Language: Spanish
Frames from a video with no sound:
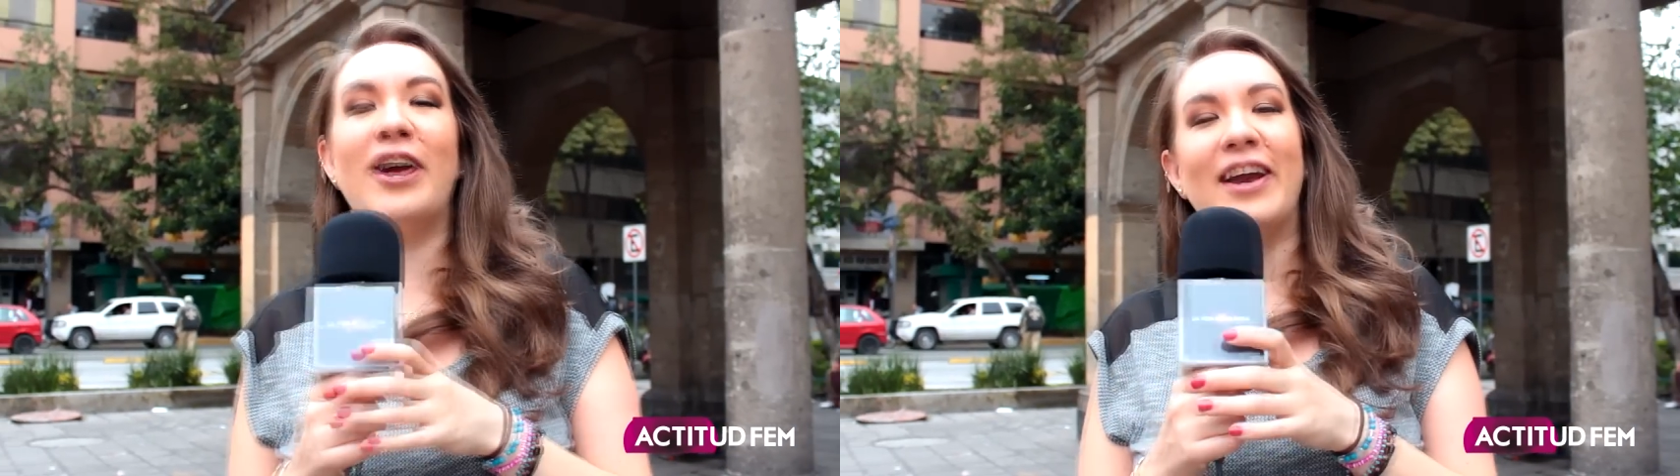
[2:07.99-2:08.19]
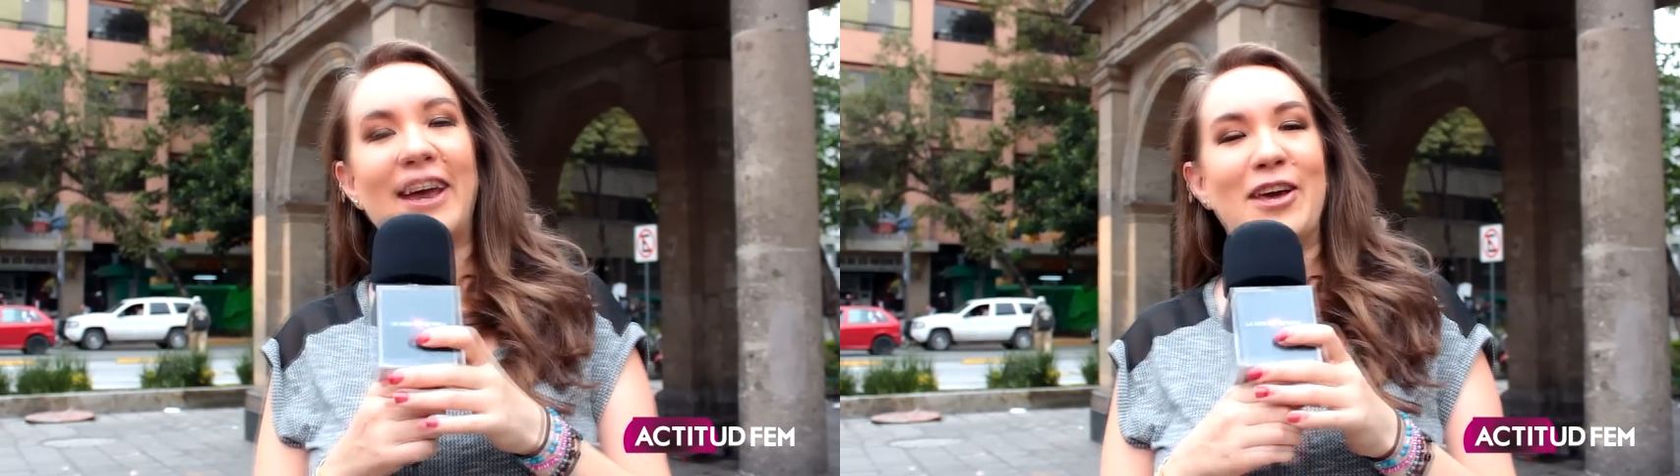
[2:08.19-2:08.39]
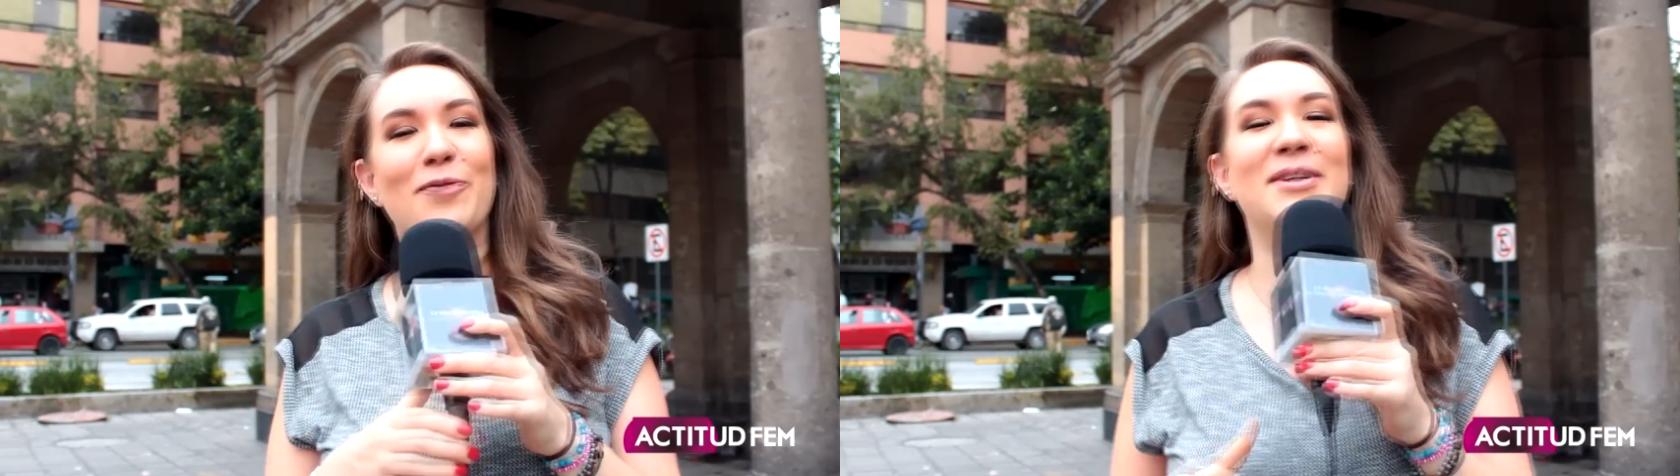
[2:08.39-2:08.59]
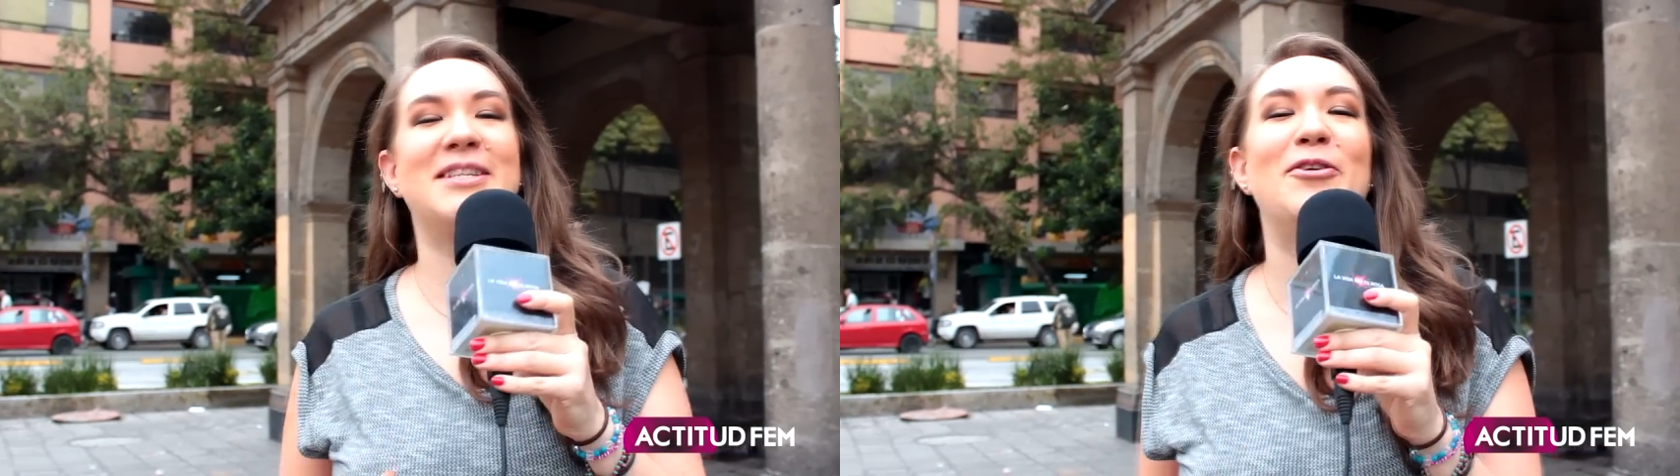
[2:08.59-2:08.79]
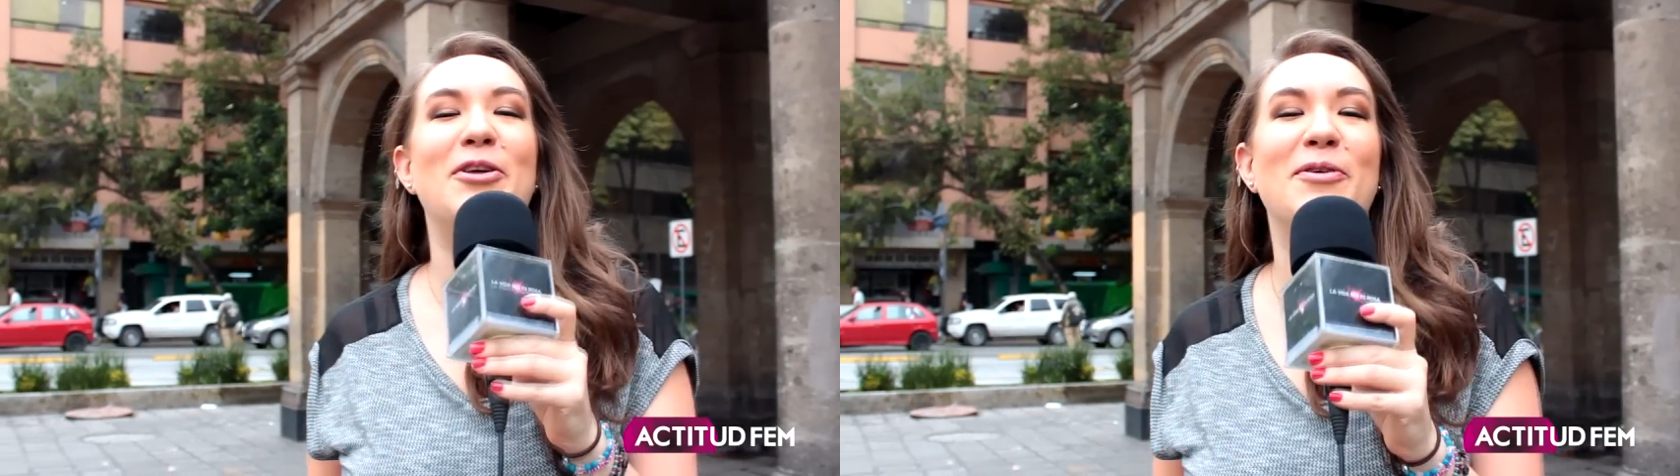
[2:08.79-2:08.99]
creen que hay hombres
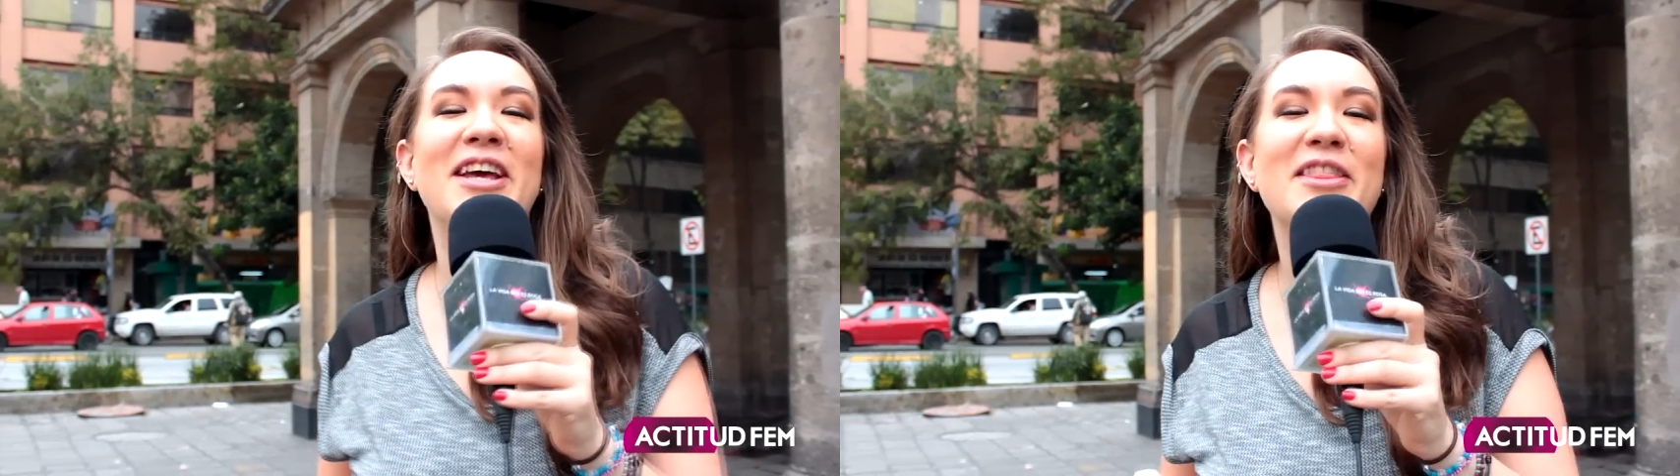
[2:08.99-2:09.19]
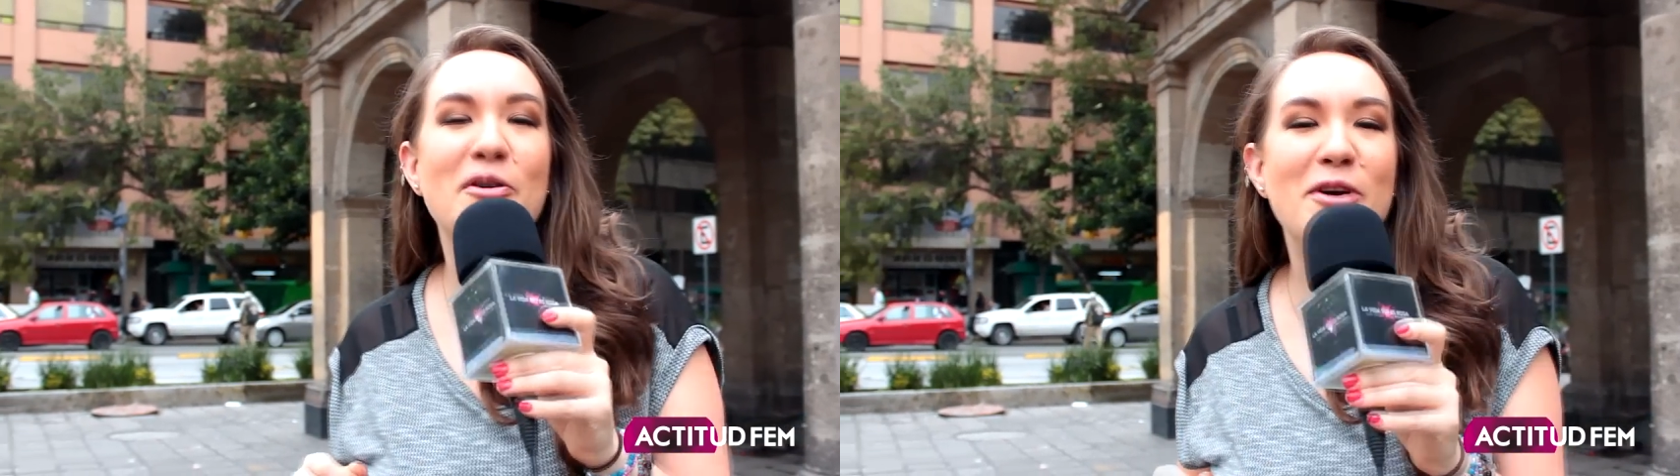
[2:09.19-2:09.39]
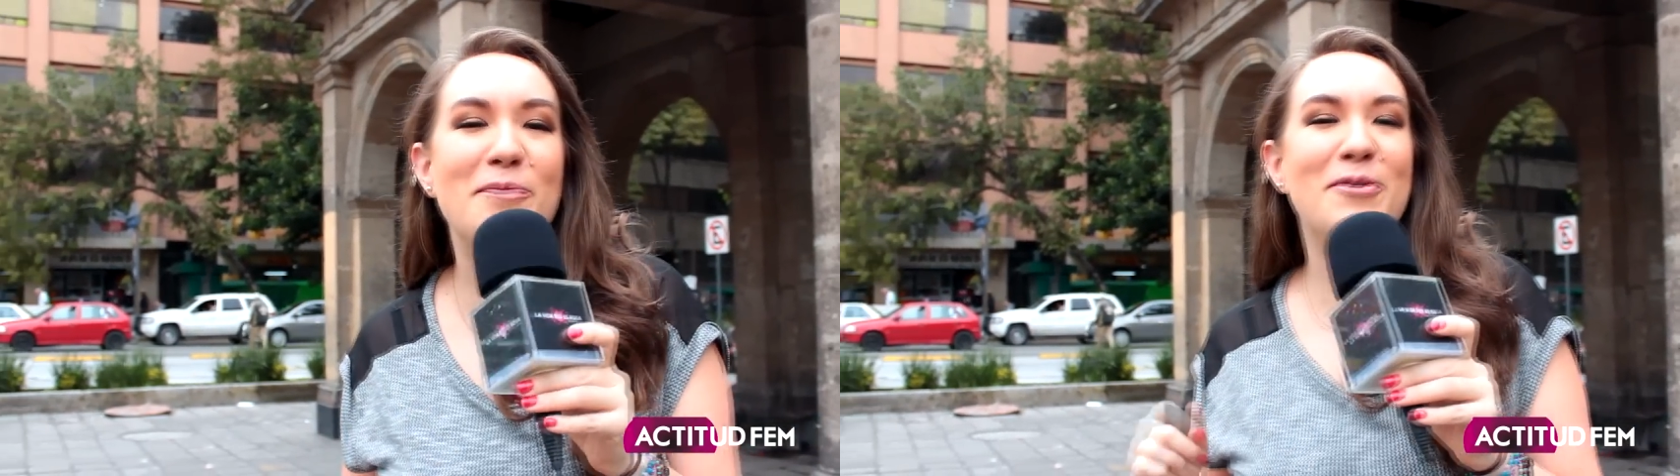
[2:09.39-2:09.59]
que lo deberían de ver,